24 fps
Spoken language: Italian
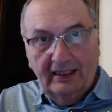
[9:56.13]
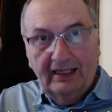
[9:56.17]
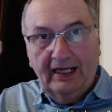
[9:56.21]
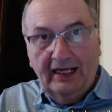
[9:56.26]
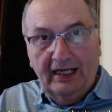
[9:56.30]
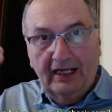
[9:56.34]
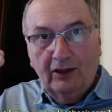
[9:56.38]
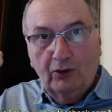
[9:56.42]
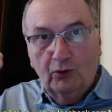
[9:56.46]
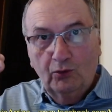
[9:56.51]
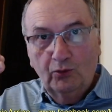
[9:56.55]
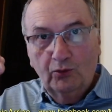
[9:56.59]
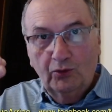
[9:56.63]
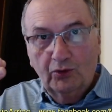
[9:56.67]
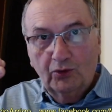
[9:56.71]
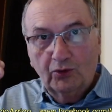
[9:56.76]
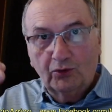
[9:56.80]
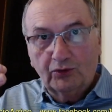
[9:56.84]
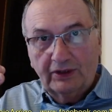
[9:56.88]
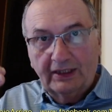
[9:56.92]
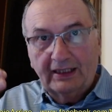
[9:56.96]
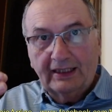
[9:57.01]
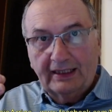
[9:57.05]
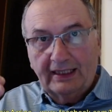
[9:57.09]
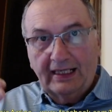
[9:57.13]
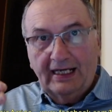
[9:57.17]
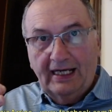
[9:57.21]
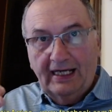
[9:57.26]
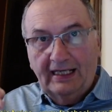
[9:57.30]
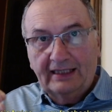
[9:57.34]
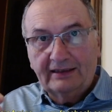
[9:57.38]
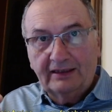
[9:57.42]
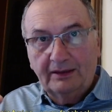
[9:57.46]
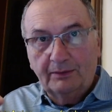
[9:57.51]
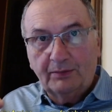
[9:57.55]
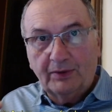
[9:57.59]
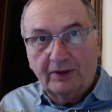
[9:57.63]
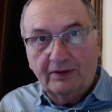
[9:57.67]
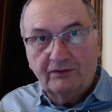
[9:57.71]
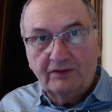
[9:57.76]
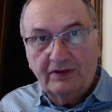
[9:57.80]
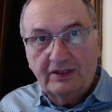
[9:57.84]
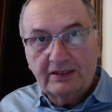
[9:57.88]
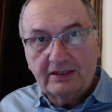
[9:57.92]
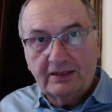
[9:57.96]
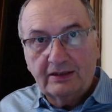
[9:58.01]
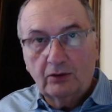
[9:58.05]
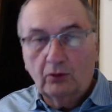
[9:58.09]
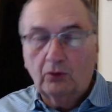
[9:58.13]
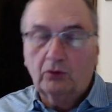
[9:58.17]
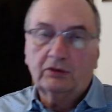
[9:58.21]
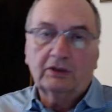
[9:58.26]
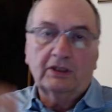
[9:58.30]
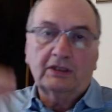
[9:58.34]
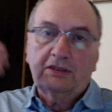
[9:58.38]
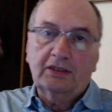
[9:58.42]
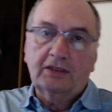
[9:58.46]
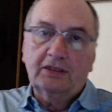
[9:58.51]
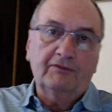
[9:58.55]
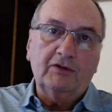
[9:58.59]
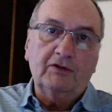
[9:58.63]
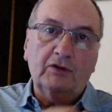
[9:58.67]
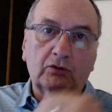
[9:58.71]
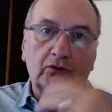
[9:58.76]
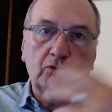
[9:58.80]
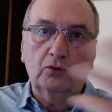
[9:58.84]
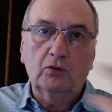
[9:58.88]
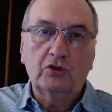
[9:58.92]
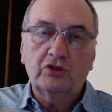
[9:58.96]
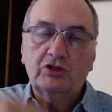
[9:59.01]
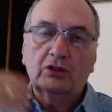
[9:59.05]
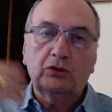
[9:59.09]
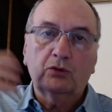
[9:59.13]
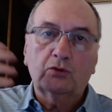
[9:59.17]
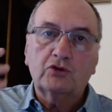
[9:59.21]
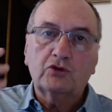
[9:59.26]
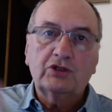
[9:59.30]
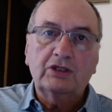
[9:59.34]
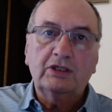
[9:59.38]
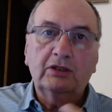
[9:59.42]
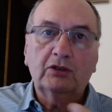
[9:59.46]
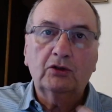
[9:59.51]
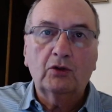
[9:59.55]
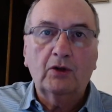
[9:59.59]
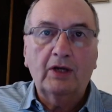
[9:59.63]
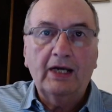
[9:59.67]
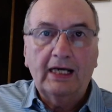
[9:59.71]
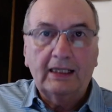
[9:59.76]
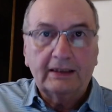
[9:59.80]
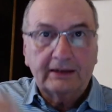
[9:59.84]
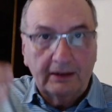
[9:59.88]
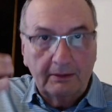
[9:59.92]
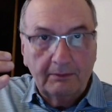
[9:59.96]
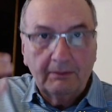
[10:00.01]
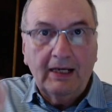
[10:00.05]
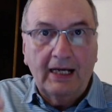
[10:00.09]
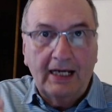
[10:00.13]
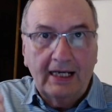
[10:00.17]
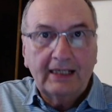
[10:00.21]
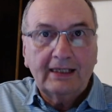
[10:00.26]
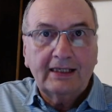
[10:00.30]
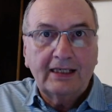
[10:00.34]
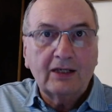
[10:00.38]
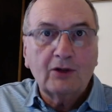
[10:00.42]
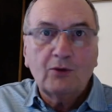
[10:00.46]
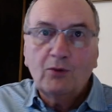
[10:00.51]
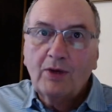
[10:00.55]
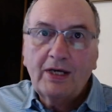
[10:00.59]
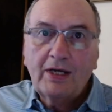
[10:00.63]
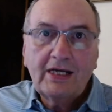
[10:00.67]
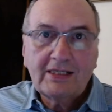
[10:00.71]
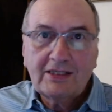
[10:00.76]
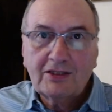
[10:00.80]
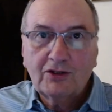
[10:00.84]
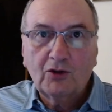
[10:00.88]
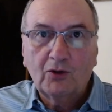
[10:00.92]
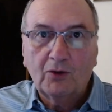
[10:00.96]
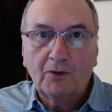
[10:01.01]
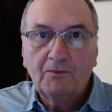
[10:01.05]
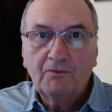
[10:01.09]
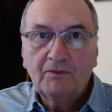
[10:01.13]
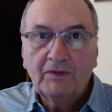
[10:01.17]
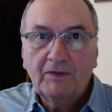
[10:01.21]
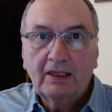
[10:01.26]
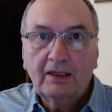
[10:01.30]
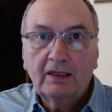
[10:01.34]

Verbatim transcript: È uno dei reati previsti, oltre a schiavitù, genocidio e altri, ma anche questo.